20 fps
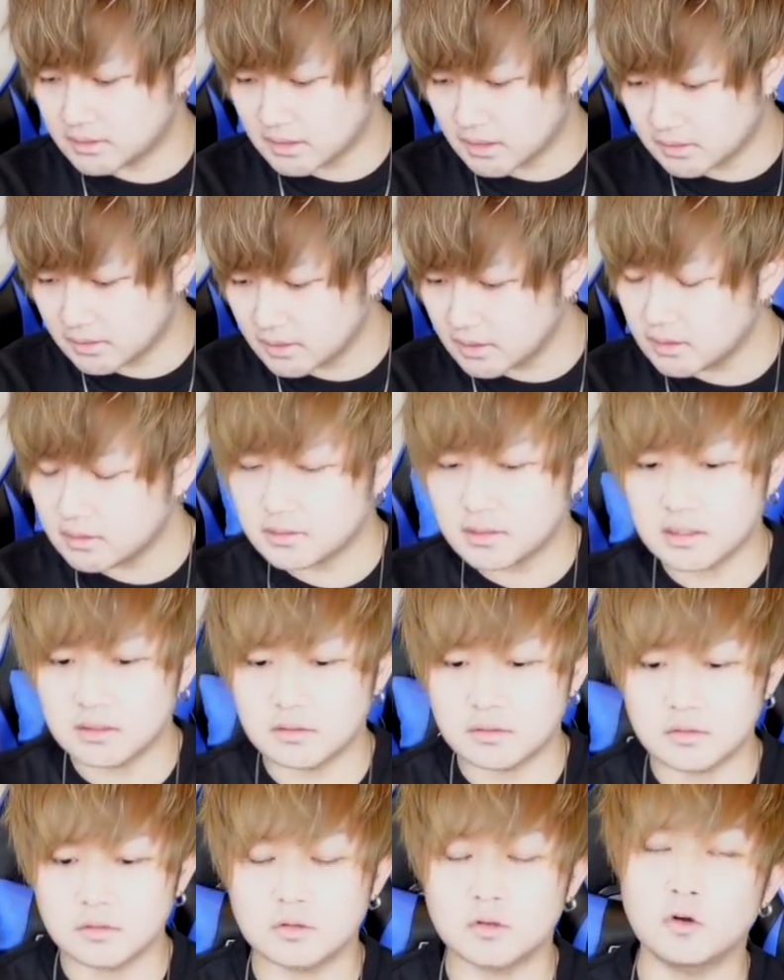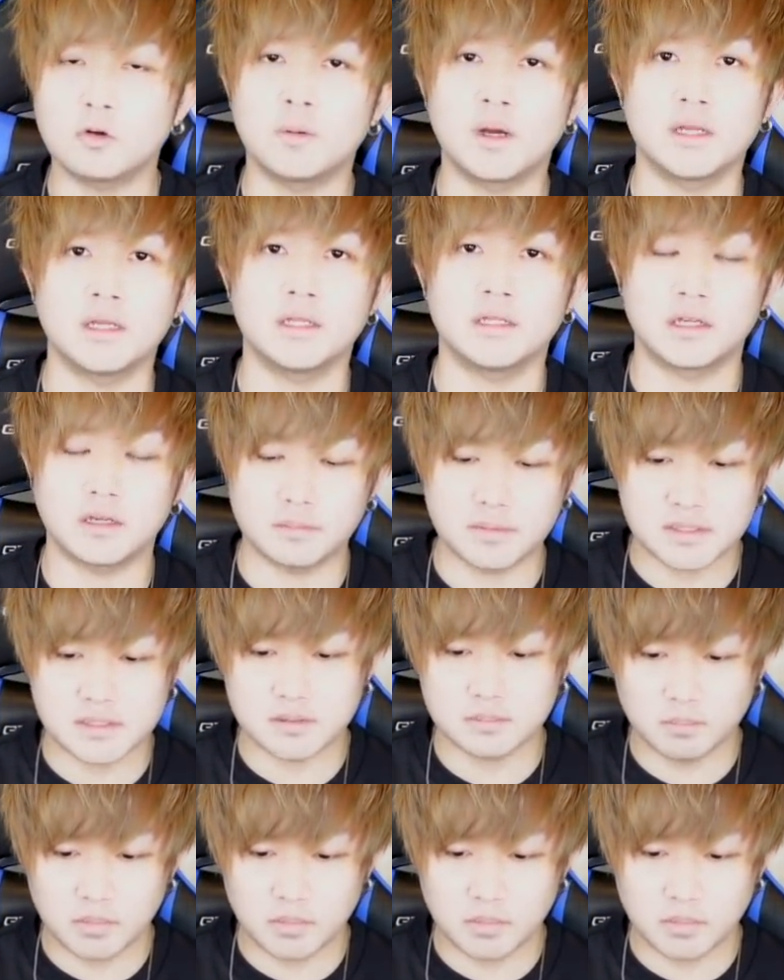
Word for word: 最大 いってんきゅうご 倍になります。